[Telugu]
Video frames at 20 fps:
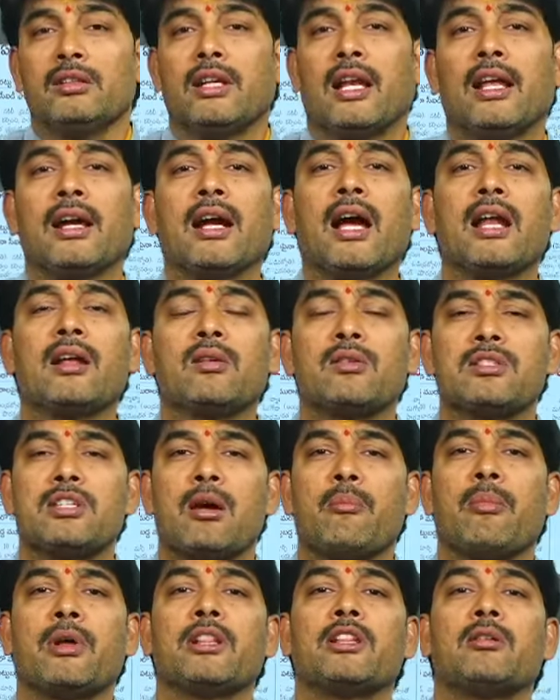తెలంగాణకు
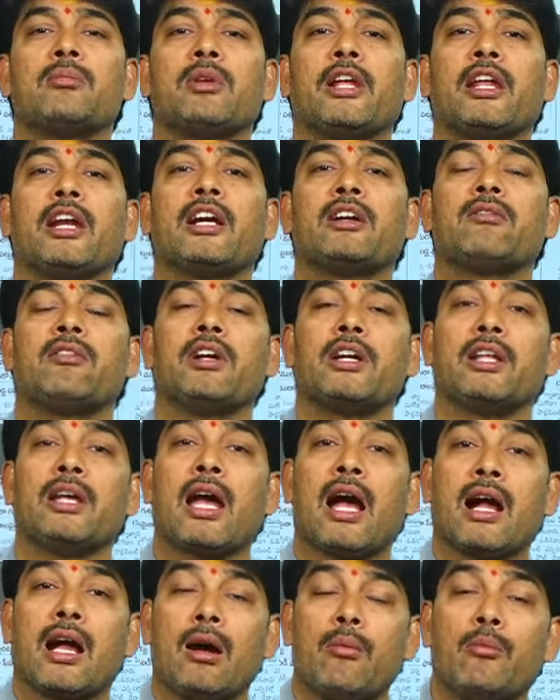సంబంధం లేనటువంటి
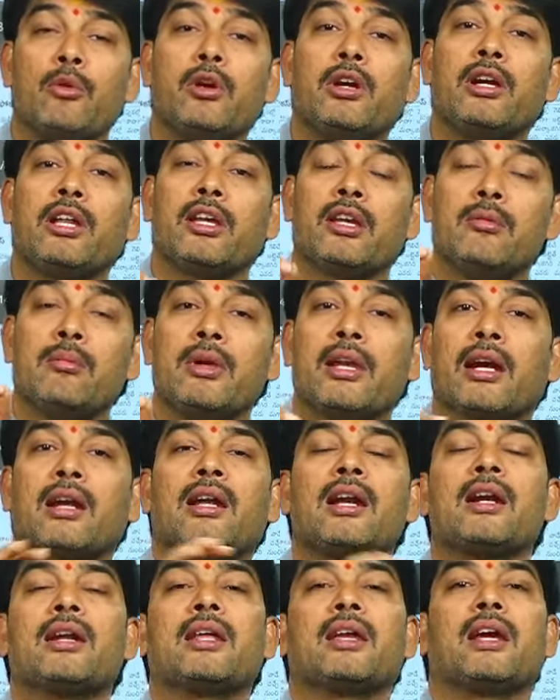ఆ కమ్యూనిటీకి మీరు
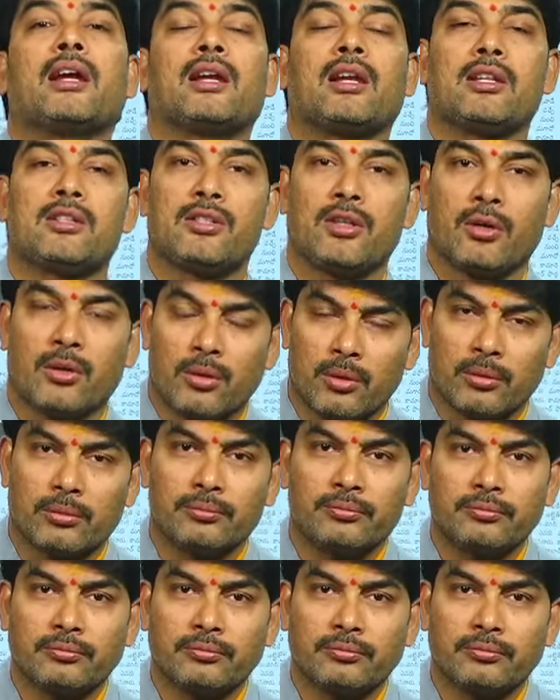ఎట్లా టికెట్లు ఇచ్చిర్రు